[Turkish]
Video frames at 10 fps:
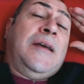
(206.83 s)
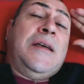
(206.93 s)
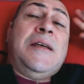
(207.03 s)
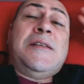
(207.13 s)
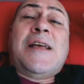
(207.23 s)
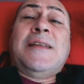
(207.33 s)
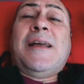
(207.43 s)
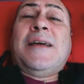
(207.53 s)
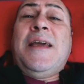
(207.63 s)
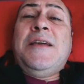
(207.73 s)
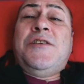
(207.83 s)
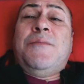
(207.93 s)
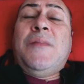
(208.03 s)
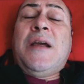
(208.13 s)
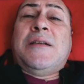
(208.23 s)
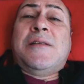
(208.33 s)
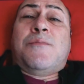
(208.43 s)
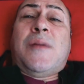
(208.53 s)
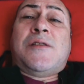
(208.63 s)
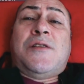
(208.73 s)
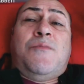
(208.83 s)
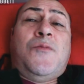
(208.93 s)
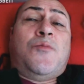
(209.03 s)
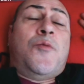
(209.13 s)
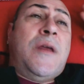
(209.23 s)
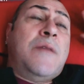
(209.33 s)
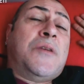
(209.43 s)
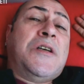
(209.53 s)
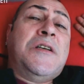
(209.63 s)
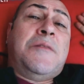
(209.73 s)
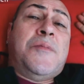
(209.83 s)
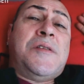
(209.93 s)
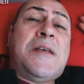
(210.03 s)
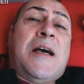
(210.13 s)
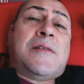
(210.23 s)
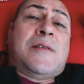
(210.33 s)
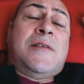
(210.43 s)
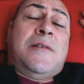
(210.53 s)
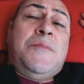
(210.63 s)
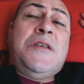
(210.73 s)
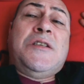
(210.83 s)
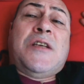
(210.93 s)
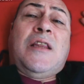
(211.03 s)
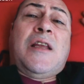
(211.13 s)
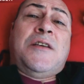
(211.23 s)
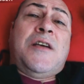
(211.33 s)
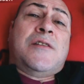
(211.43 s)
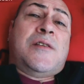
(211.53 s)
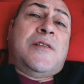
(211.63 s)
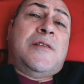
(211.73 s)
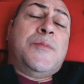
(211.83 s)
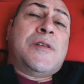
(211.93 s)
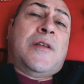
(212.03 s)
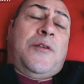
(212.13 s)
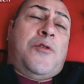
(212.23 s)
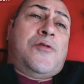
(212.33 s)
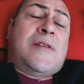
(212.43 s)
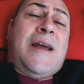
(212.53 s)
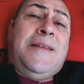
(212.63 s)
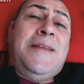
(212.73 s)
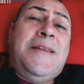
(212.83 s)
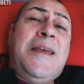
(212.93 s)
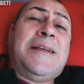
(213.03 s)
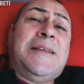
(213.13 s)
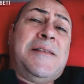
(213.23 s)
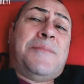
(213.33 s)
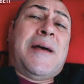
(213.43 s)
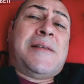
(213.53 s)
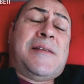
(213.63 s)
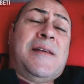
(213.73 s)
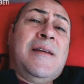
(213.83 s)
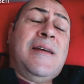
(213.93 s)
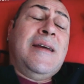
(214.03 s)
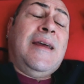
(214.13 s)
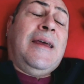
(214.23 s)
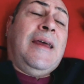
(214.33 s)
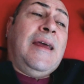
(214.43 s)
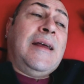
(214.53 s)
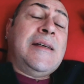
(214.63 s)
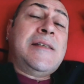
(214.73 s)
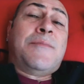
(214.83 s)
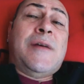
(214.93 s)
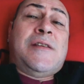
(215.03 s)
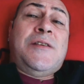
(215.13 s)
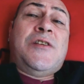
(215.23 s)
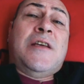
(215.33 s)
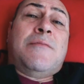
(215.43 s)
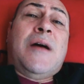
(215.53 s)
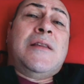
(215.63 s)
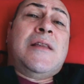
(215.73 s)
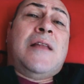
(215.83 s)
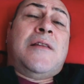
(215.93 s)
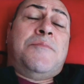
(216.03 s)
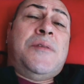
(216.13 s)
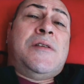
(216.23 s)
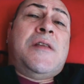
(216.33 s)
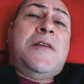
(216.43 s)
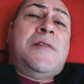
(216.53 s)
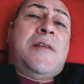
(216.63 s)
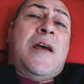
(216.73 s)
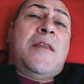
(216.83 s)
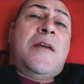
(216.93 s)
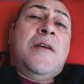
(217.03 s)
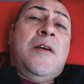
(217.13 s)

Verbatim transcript: İnşallah eşim de kızmaz şimdi. Bu benim kırmızı yastığım. İnşallah yastığımızı da gösterdin diye kızmaz. Kızmasın canım Allah Allah. Biz neyiz yani?